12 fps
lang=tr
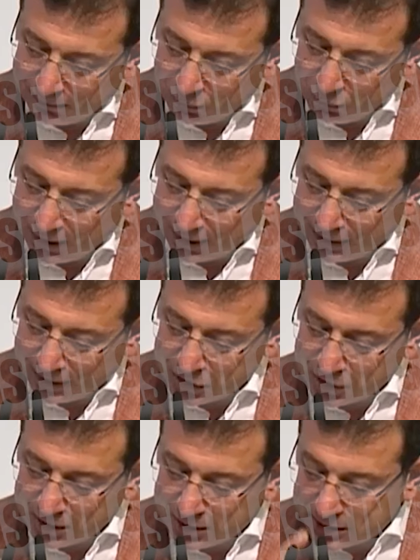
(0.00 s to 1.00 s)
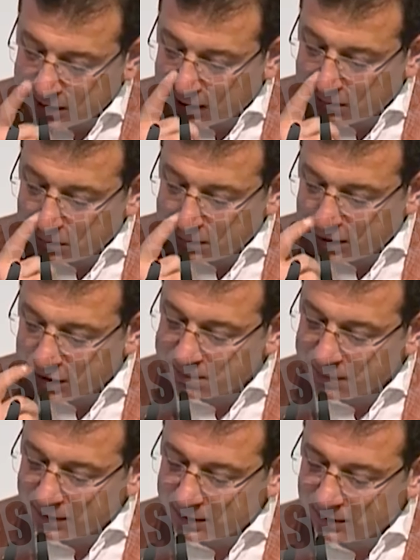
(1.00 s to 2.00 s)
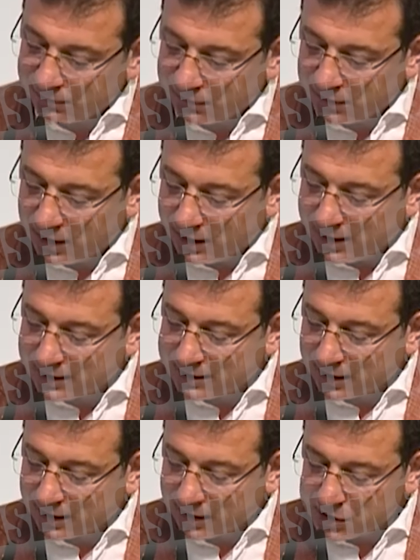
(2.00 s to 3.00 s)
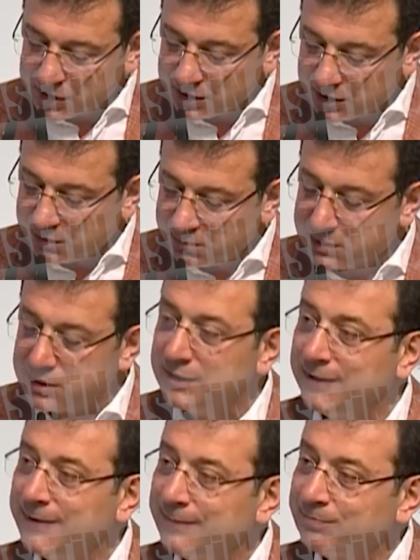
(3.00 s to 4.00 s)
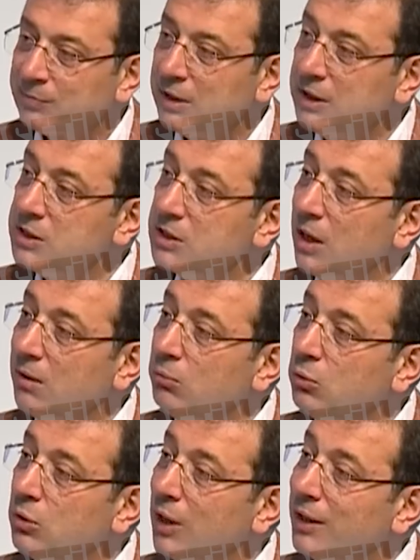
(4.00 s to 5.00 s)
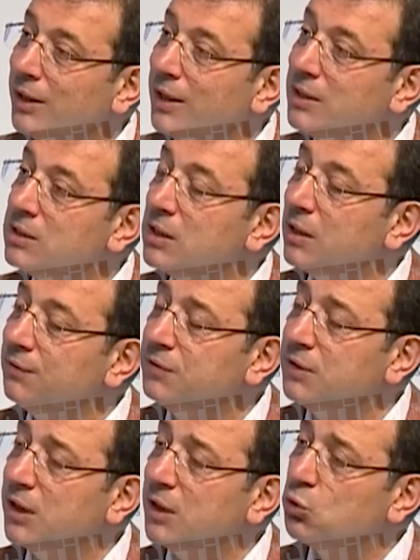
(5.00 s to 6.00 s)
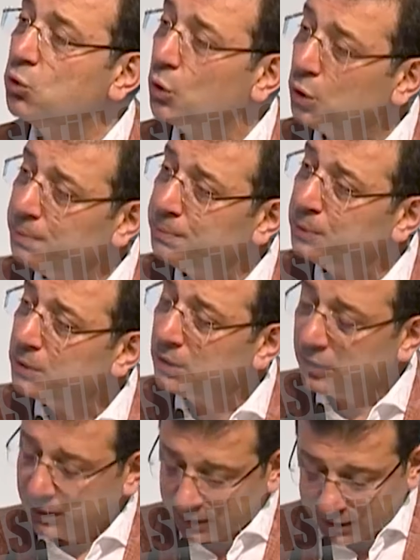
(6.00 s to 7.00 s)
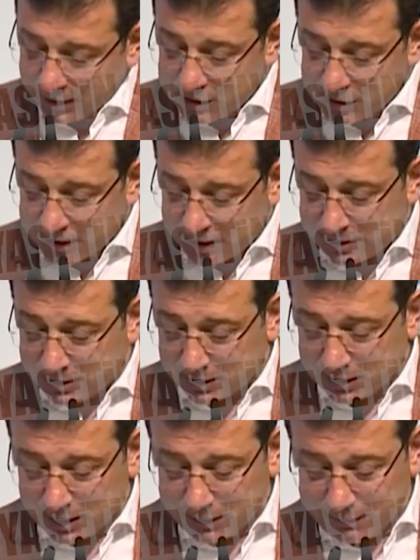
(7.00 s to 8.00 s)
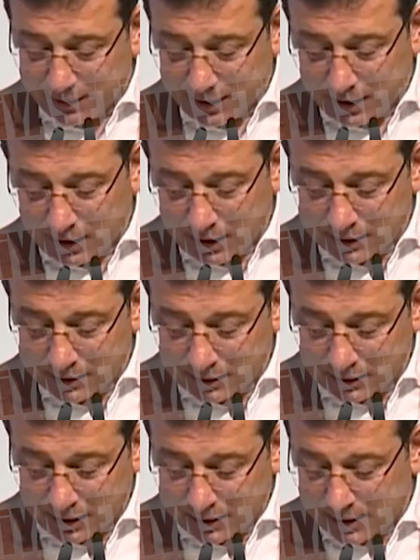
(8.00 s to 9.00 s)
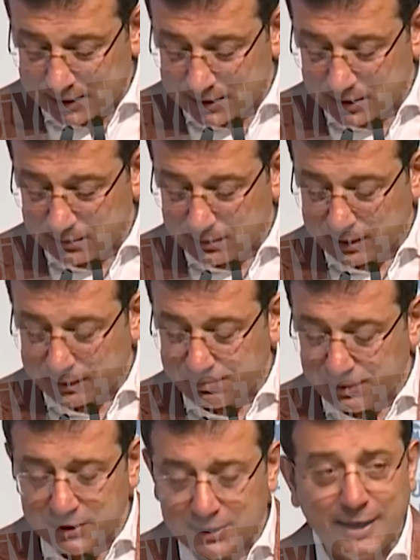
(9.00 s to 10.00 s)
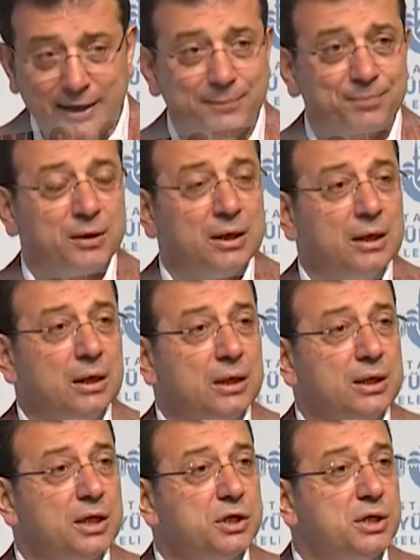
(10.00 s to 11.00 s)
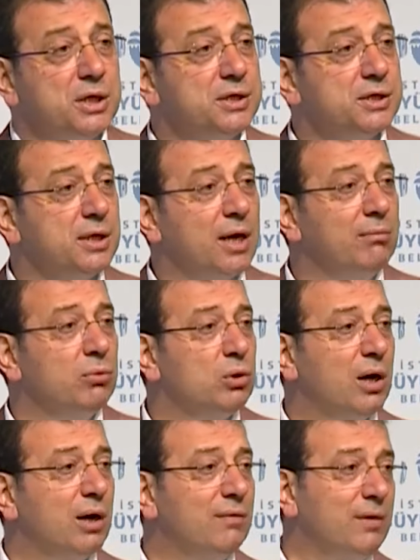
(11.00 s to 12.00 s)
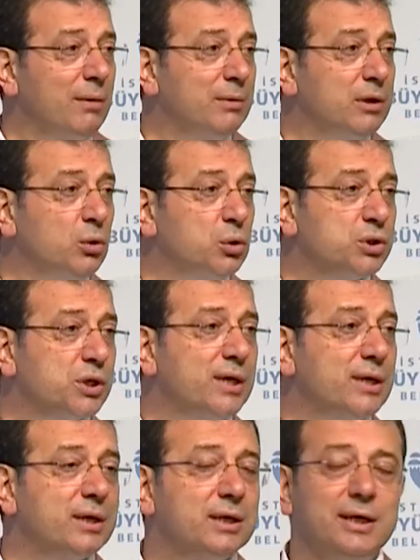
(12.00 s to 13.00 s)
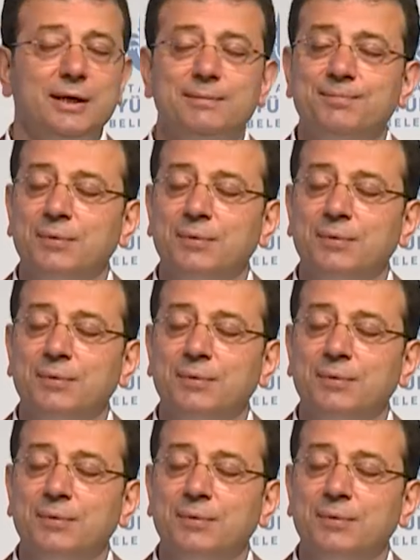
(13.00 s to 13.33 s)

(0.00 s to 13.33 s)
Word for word: bunlar Yeşil İstanbul perspektifiyle hayata geçirdiğimiz İstanbulluların etrafında görüp e, hissettikleri ve yararlandıkları yatırımlar. Bir de Yeşil İstanbul kavramında özellikle